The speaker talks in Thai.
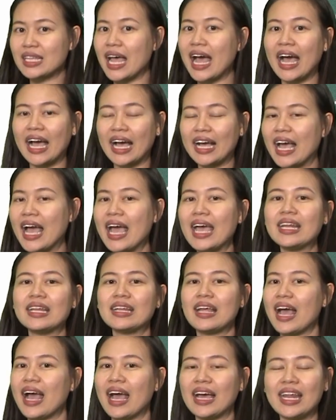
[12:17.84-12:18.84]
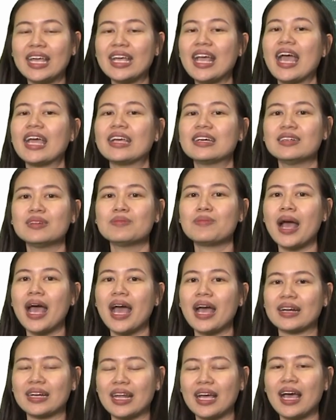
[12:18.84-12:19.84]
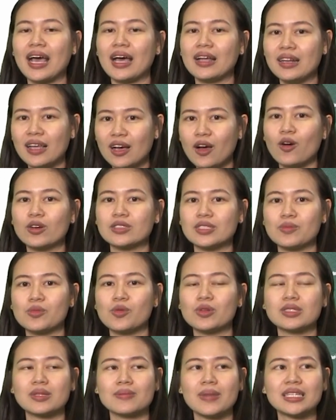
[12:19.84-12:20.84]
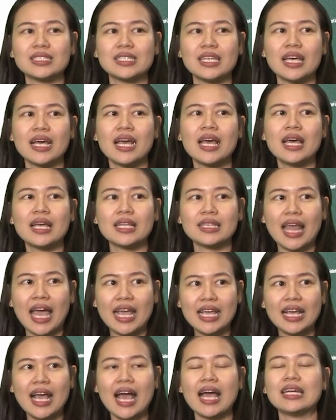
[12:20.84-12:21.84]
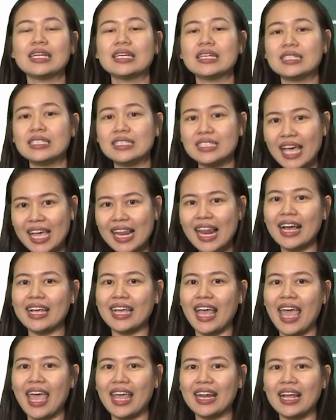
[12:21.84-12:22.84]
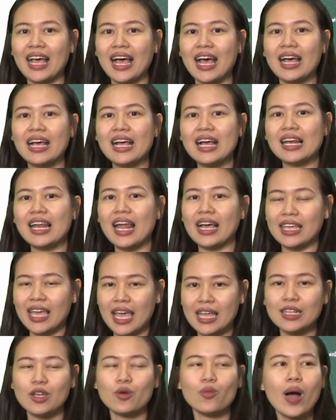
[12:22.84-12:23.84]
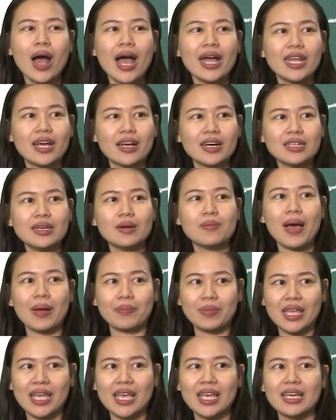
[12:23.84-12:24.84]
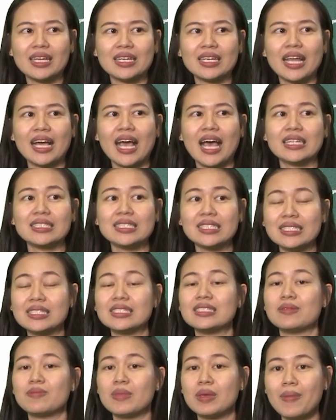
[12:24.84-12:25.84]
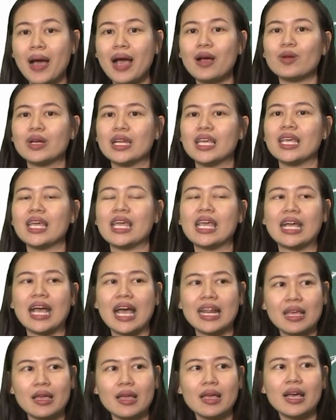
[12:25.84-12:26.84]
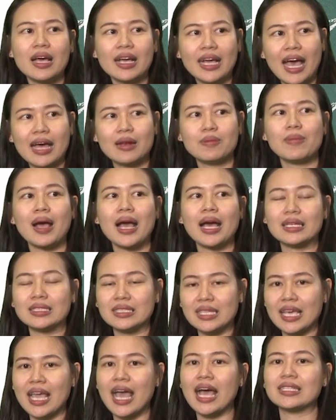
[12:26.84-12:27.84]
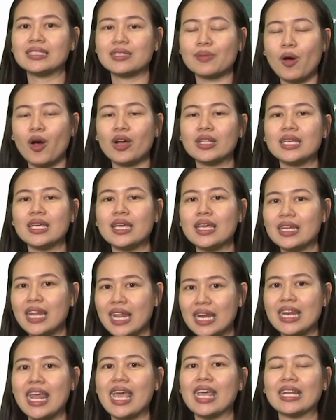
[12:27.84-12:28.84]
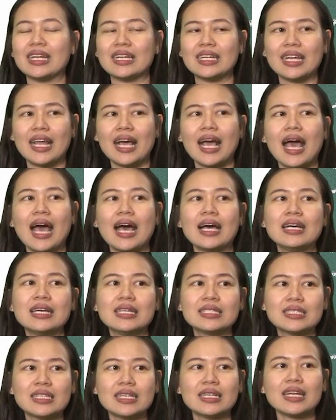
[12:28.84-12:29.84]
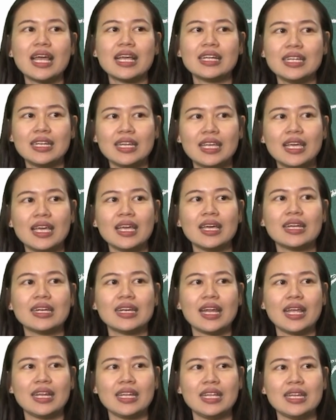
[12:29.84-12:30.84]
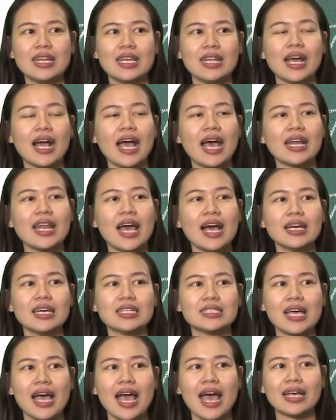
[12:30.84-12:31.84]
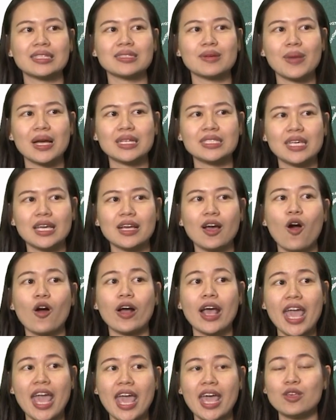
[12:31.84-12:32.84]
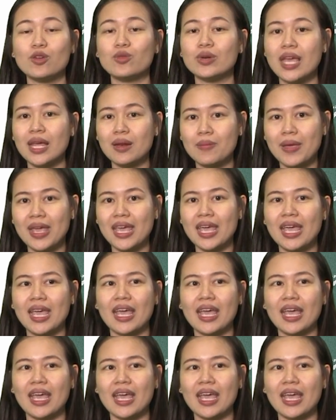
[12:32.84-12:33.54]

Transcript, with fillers: หาง่ายหาได้ง่ายขึ้นมากนะคะเรื่องของจำนวนสมาชิก แต่อีกอันนึงคือใช้หลักเกณฑ์ค่ะ หลักเกณฑ์ที่ว่าเนี่ยก็คือแบบนี้นะคะซึ่งจริงๆมีมากกว่านี้อีก อันนี้คัดมา 4 อันเฉพาะที่เด่นๆนะคะซึ่งในที่นี้ในที่นี้นะคะถ้าเกิดจะหาสมาชิกของ A Union B